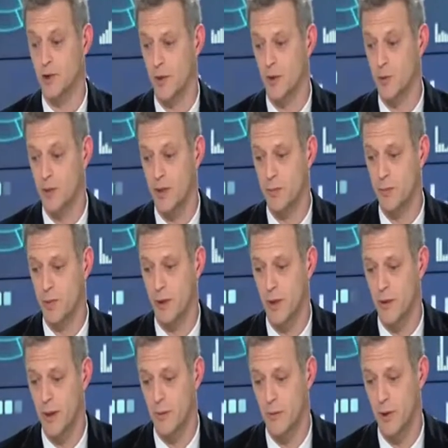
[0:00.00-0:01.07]
moi je suis un tout petit peu
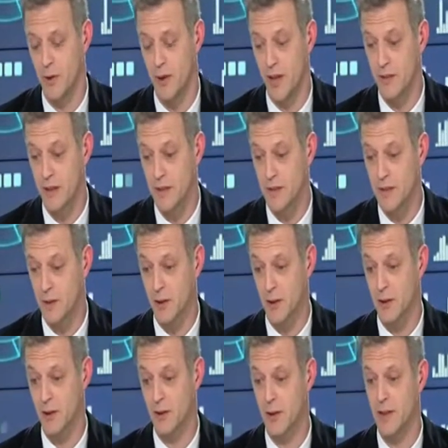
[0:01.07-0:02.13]
quand même euh, navré,
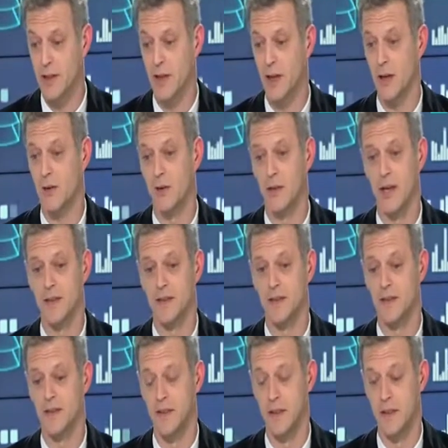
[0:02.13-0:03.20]
c'est-à-dire que hier on a
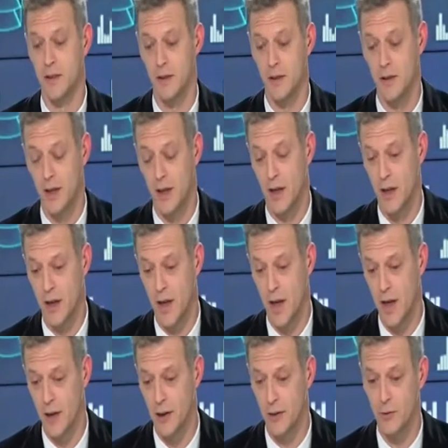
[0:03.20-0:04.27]
assisté
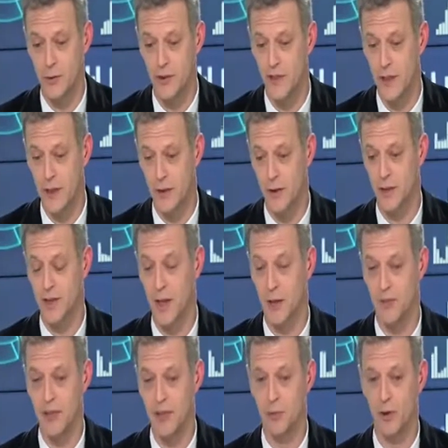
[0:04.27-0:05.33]
à une séance
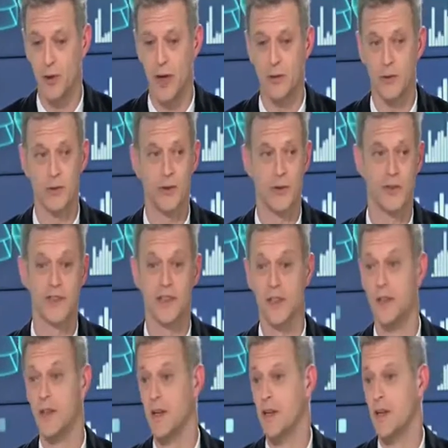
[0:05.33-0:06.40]
qui est un petit peu un
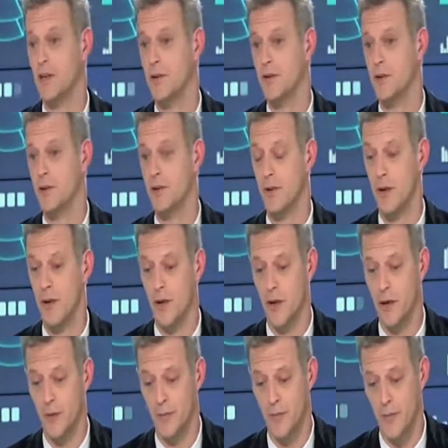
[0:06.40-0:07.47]
condensé de
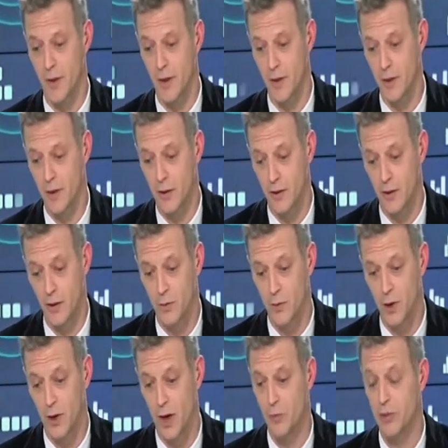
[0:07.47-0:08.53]

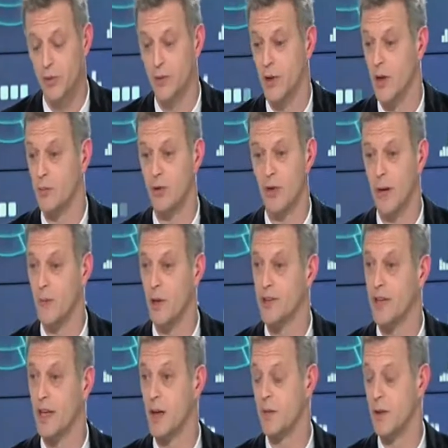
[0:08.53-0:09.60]
comment un peu un peu
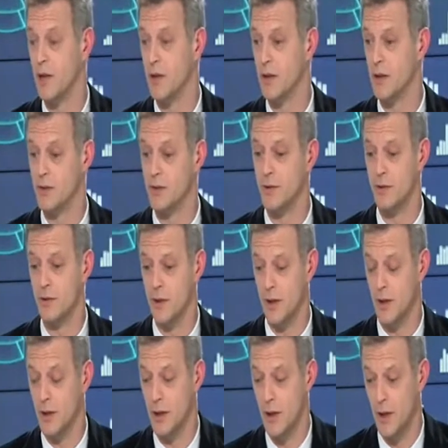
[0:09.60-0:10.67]
lamentable hein, de
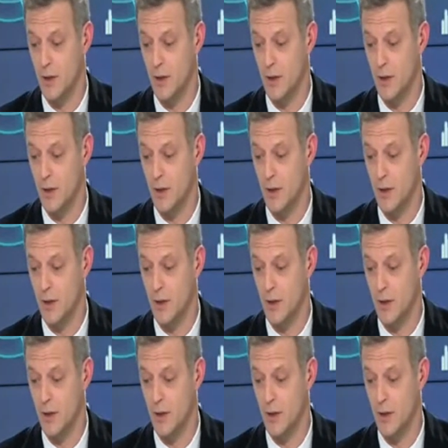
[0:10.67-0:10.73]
